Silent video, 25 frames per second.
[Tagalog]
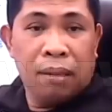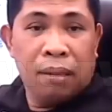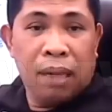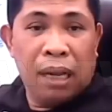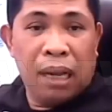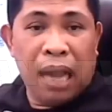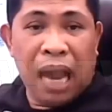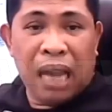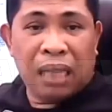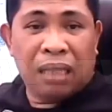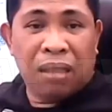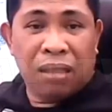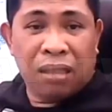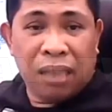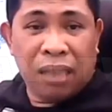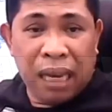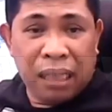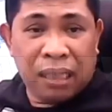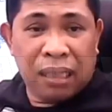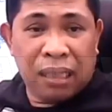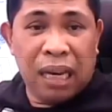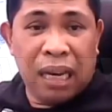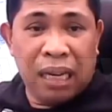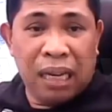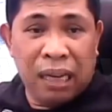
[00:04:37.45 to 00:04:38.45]
Ang
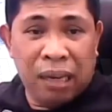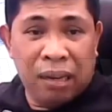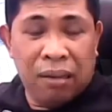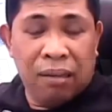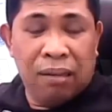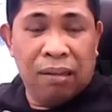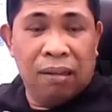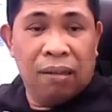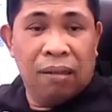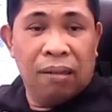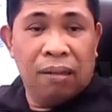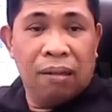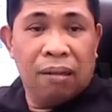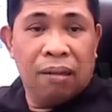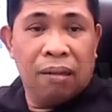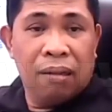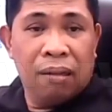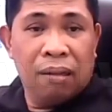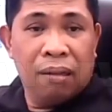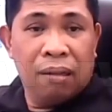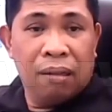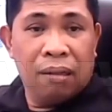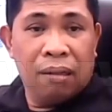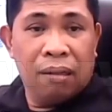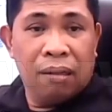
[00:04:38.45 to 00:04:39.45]
associates ninyo,
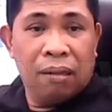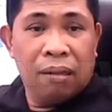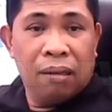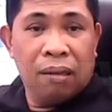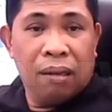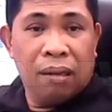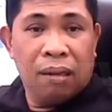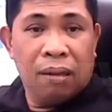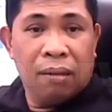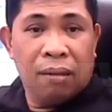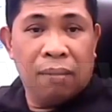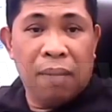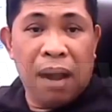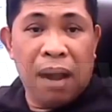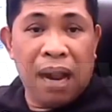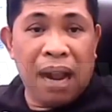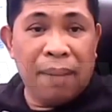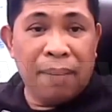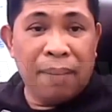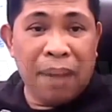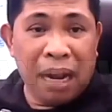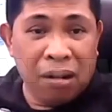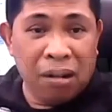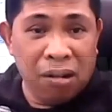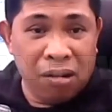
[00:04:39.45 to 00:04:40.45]

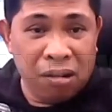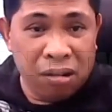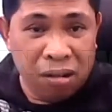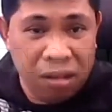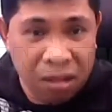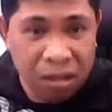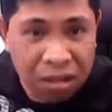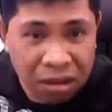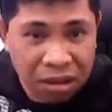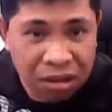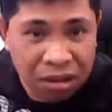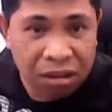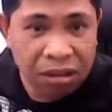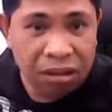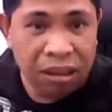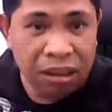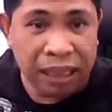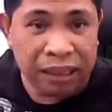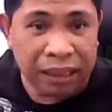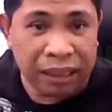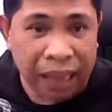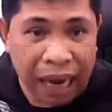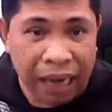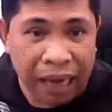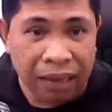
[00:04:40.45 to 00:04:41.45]
mga magugulo
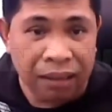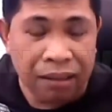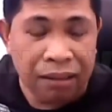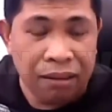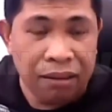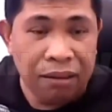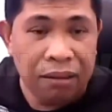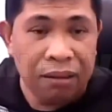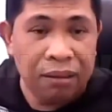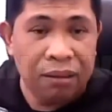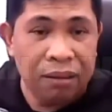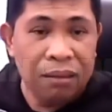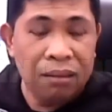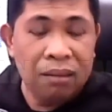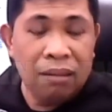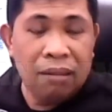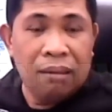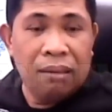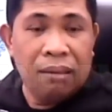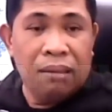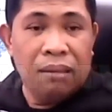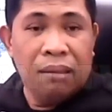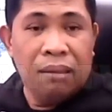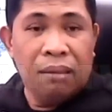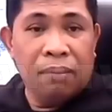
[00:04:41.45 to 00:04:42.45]
na tao.
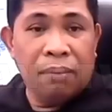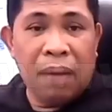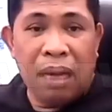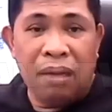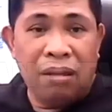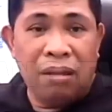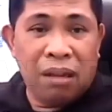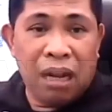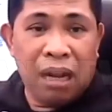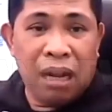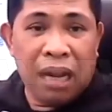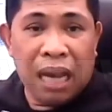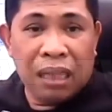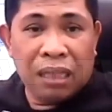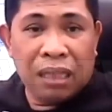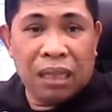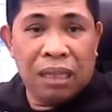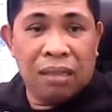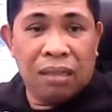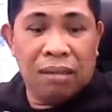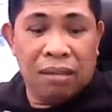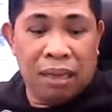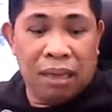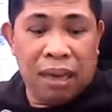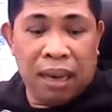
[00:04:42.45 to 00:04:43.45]
Paano kang
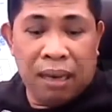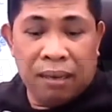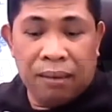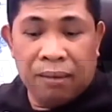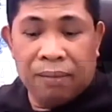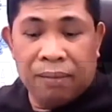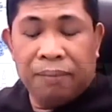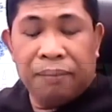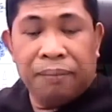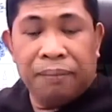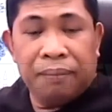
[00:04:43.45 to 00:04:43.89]
asenso dyan?